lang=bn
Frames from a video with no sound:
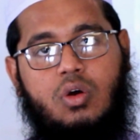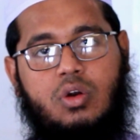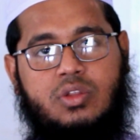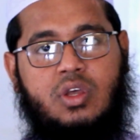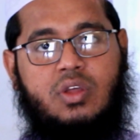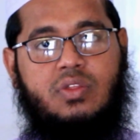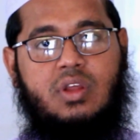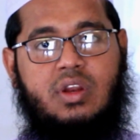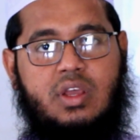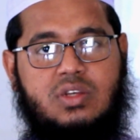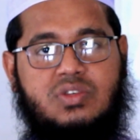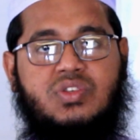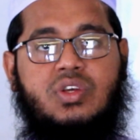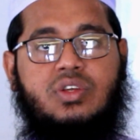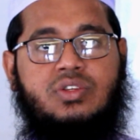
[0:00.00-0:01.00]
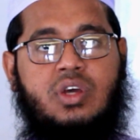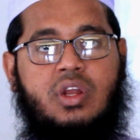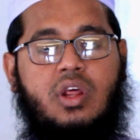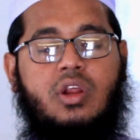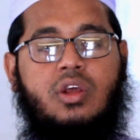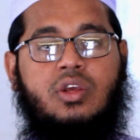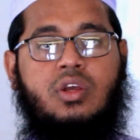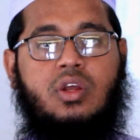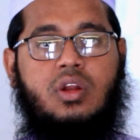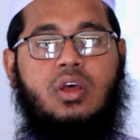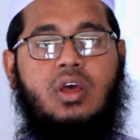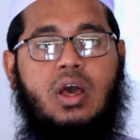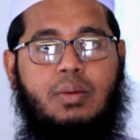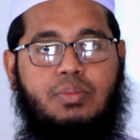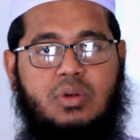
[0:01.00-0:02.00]
অর্থাৎ নেক্সট জেনারেশন
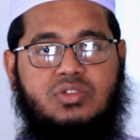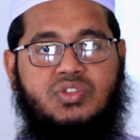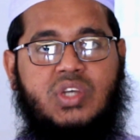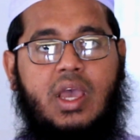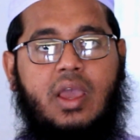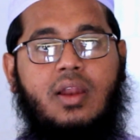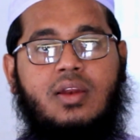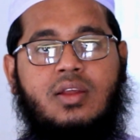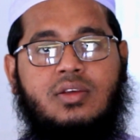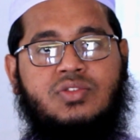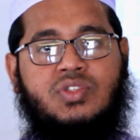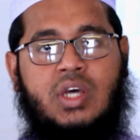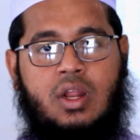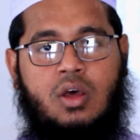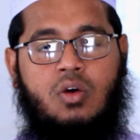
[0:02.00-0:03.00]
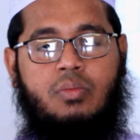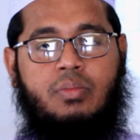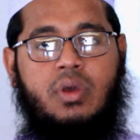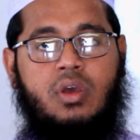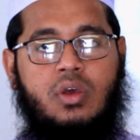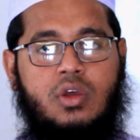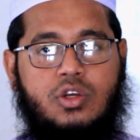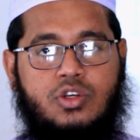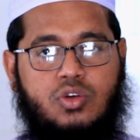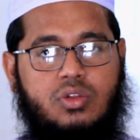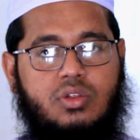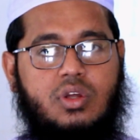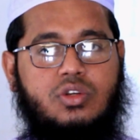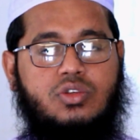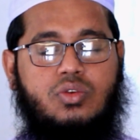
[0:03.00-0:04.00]
আপনার চাইল্ড যারা হবে
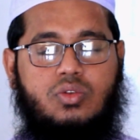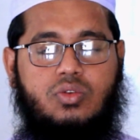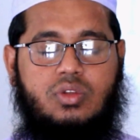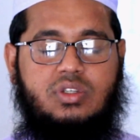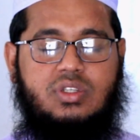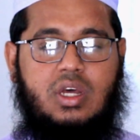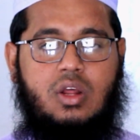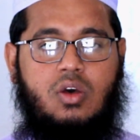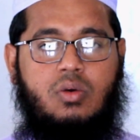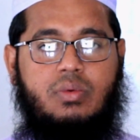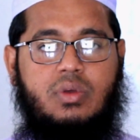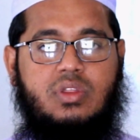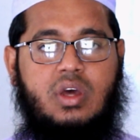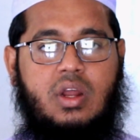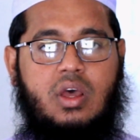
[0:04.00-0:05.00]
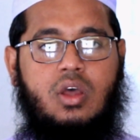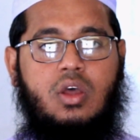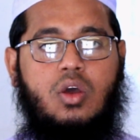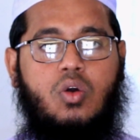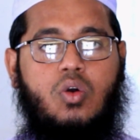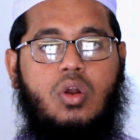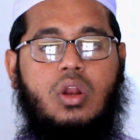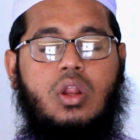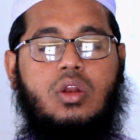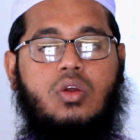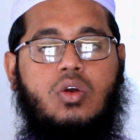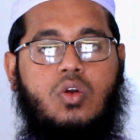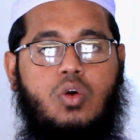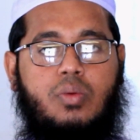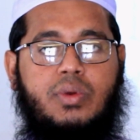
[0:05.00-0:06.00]
সন্তান সন্ততি যারা হবে তারা
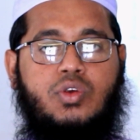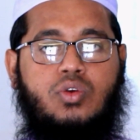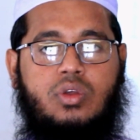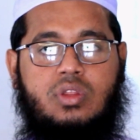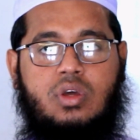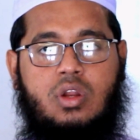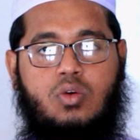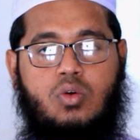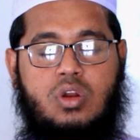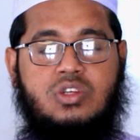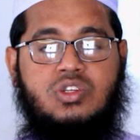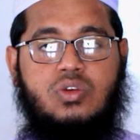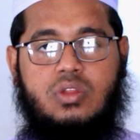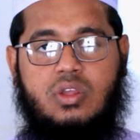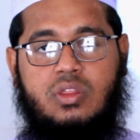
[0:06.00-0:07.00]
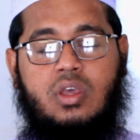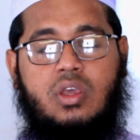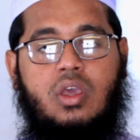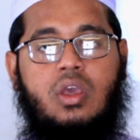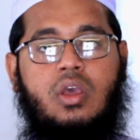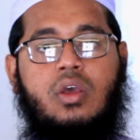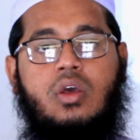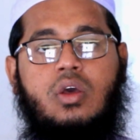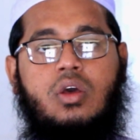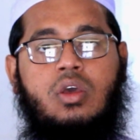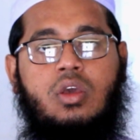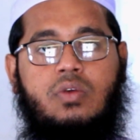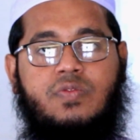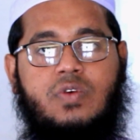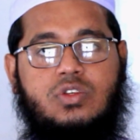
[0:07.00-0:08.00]
কল্যাণকর হবে শয়তানের অনিষ্টতা থেকে
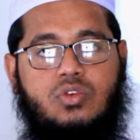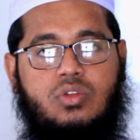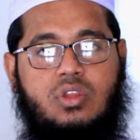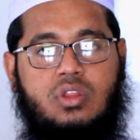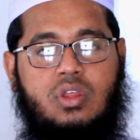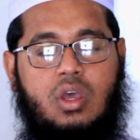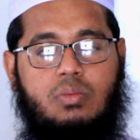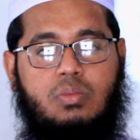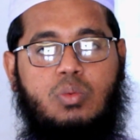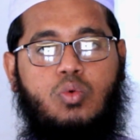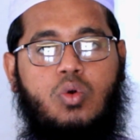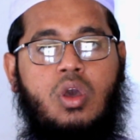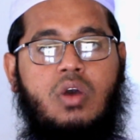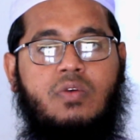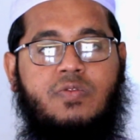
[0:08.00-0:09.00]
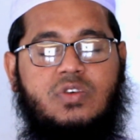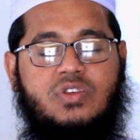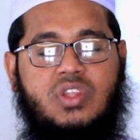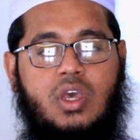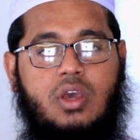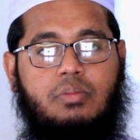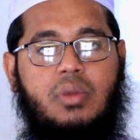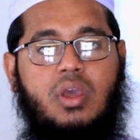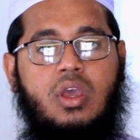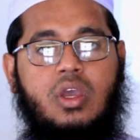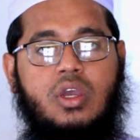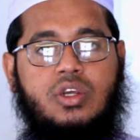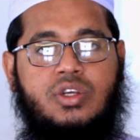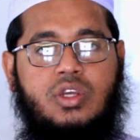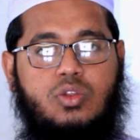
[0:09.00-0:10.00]
হেফাজতে থাকবে মুহাফেজ থাকবে
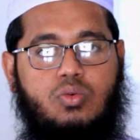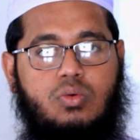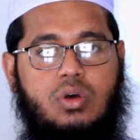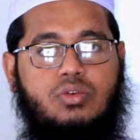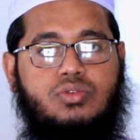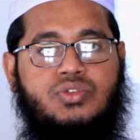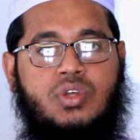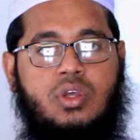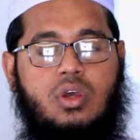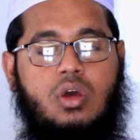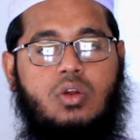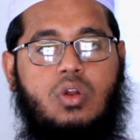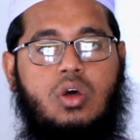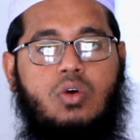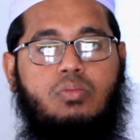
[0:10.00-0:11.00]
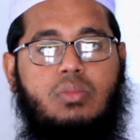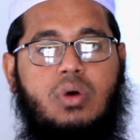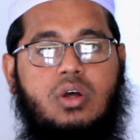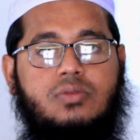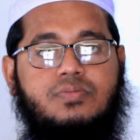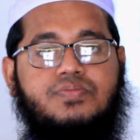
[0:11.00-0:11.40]
সে দোয়া হচ্ছে আল্লাহম্মা